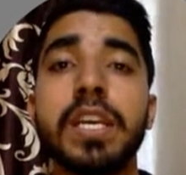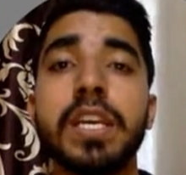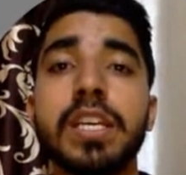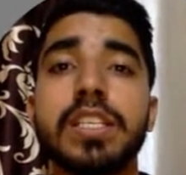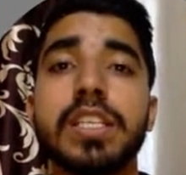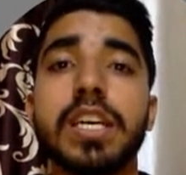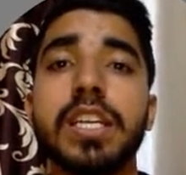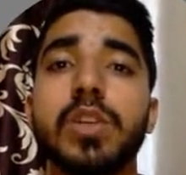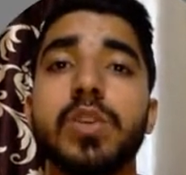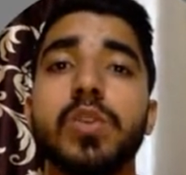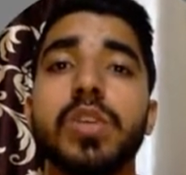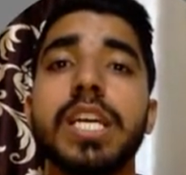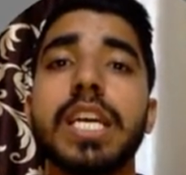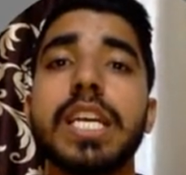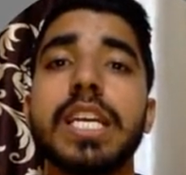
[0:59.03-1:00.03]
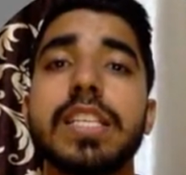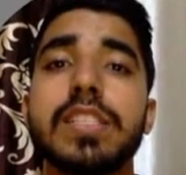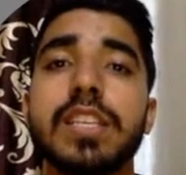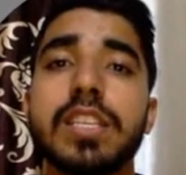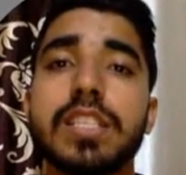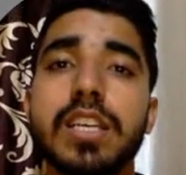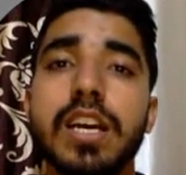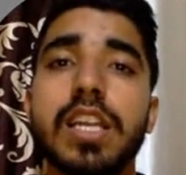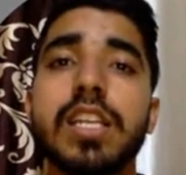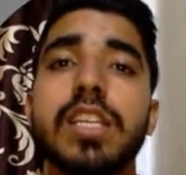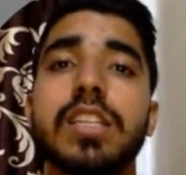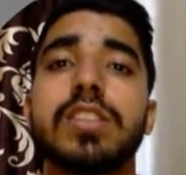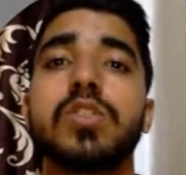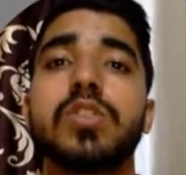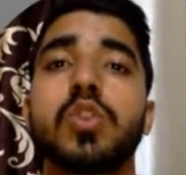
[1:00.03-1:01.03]
यानी इन्होंने इसी साल
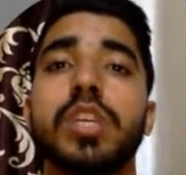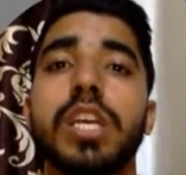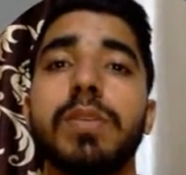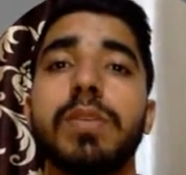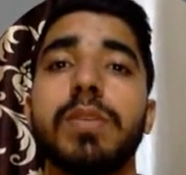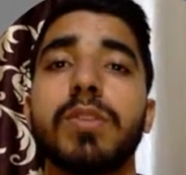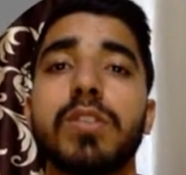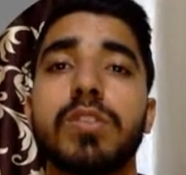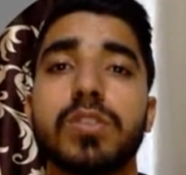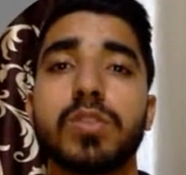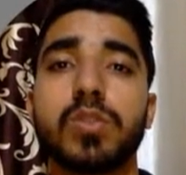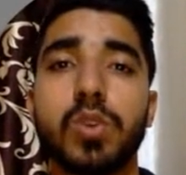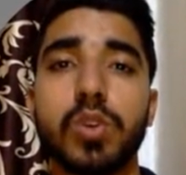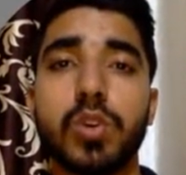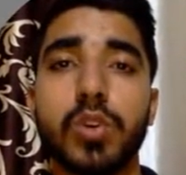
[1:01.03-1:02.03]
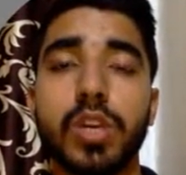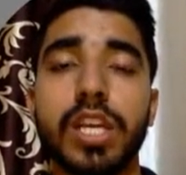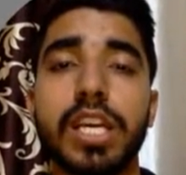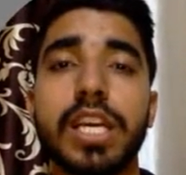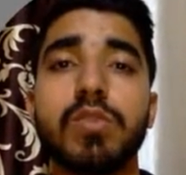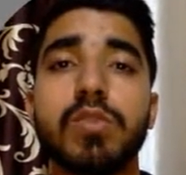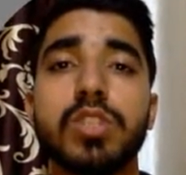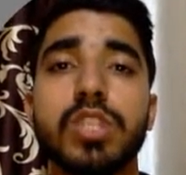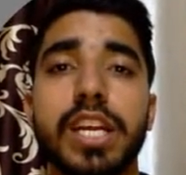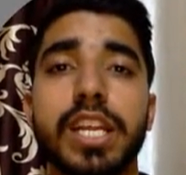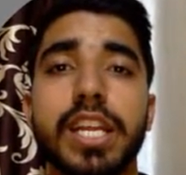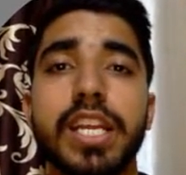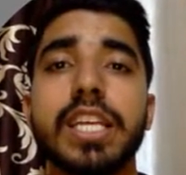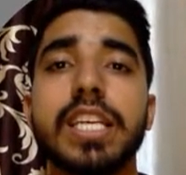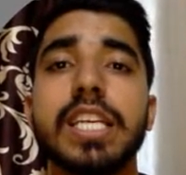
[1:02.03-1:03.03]
जो ये स्कूल खोले हैं वो चाह रहे
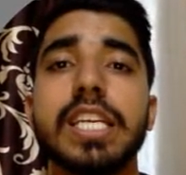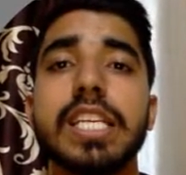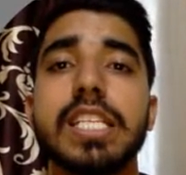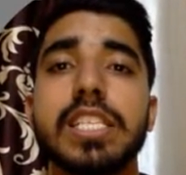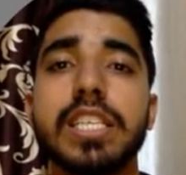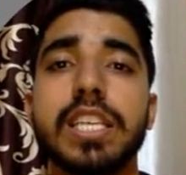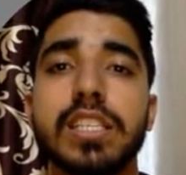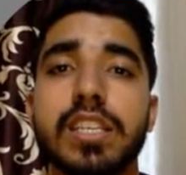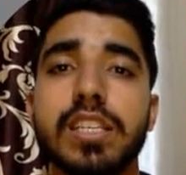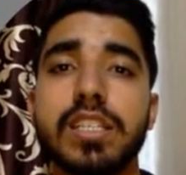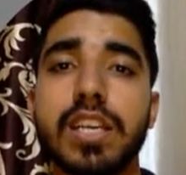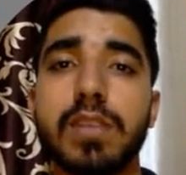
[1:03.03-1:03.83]
हैं कि इसी के इसी साल